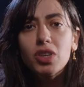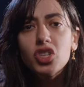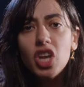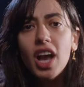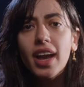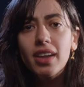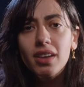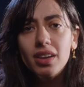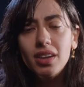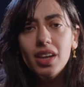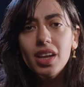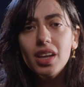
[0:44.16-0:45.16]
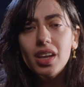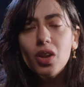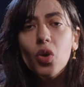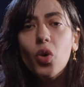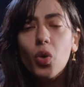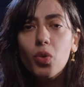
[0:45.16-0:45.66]
مشاعر
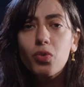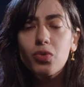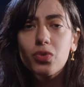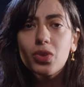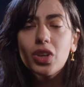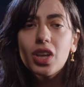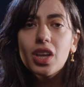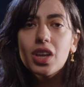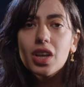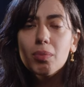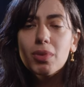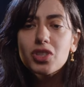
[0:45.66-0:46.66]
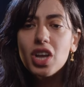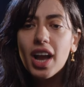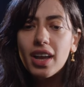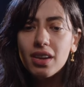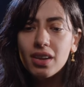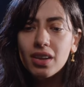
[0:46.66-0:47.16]
الخوف
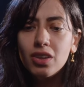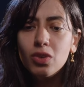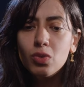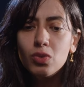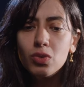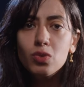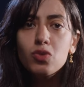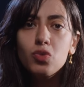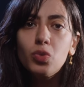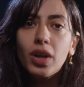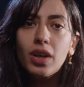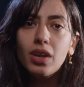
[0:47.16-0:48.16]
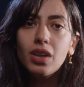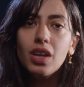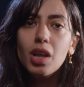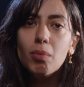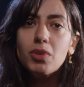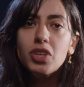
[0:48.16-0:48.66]
مشاعر النزوح
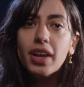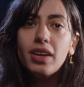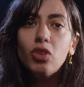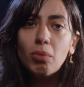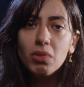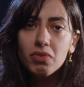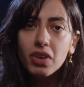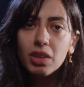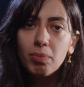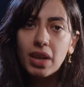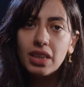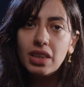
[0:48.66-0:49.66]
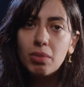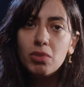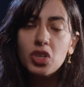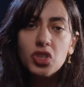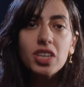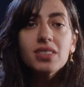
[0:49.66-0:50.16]
مشاعر إنه عم نفقد بلدنا من
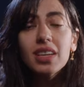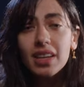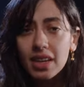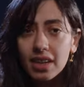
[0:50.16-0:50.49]
جديد زي